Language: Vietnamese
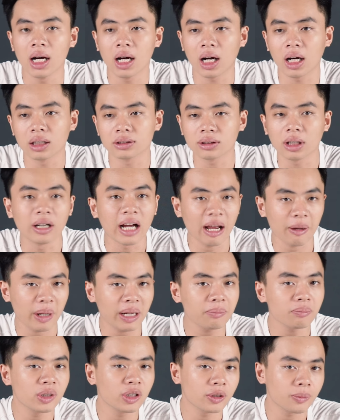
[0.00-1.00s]
uh, từ
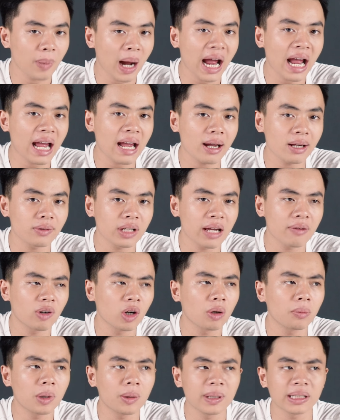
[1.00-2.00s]
iOS 13
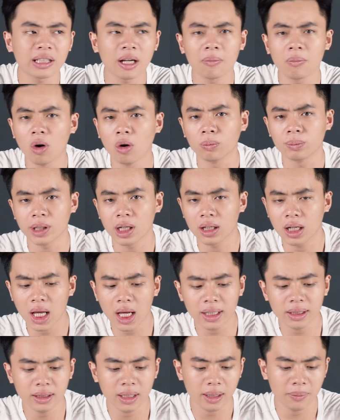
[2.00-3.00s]
Developer Beta 1 trở
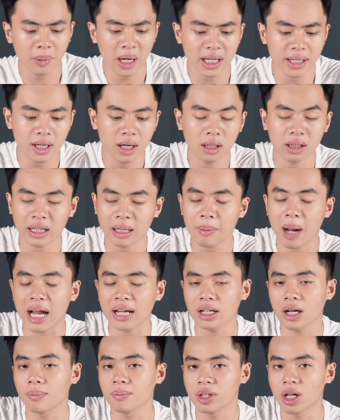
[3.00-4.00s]
lên thì bây giờ cái
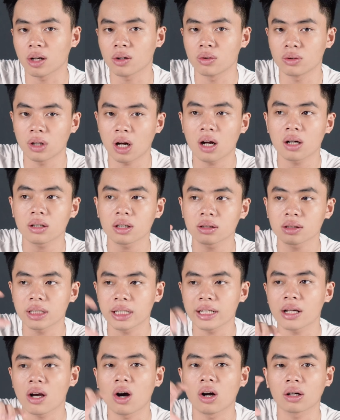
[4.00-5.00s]
bản cập nhật của nó nó
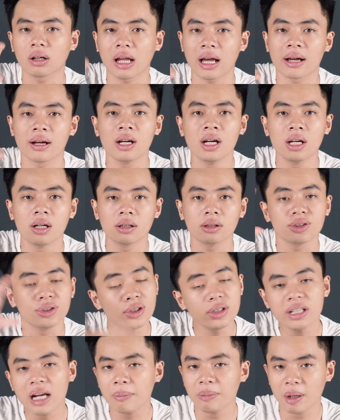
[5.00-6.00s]
chỉ còn là
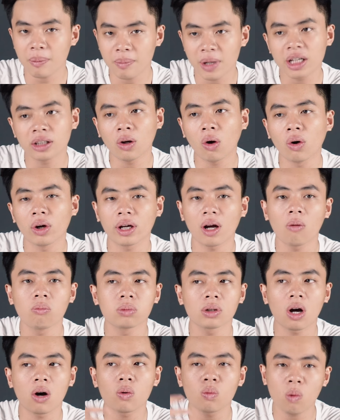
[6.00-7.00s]
dưới 500 mê thôi
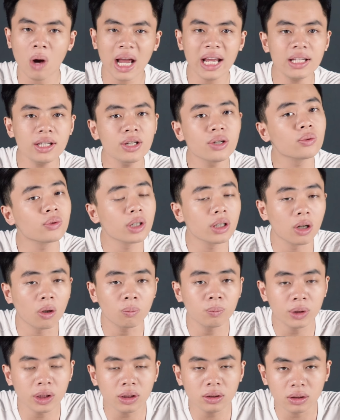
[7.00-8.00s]
không có quá nhiều như
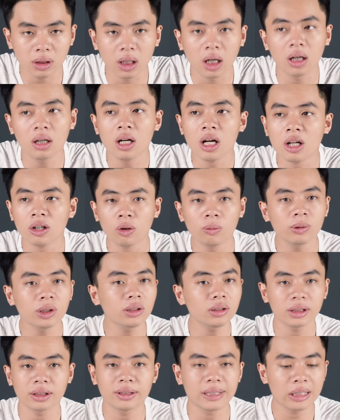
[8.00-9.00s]
lúc trước nữa lúc
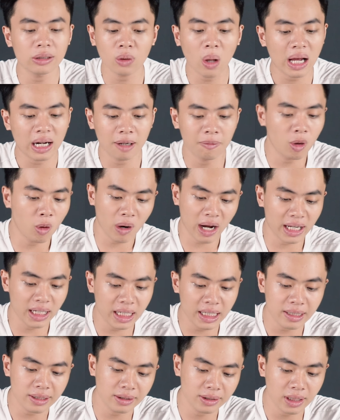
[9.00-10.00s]
trước thì chỉ toàn là một hai
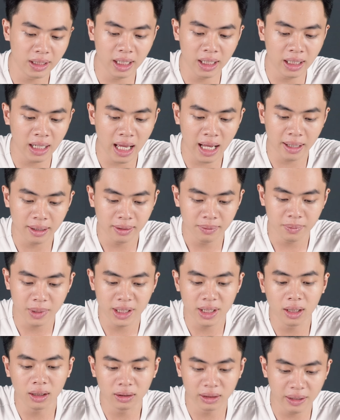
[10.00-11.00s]
ghi cho nên là
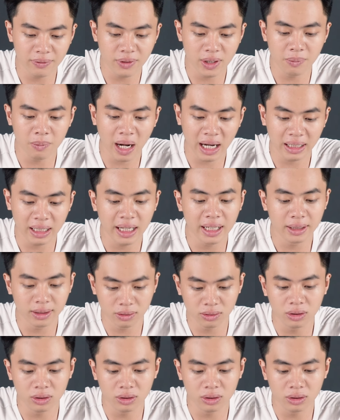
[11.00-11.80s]
bây giờ cái phiên bản này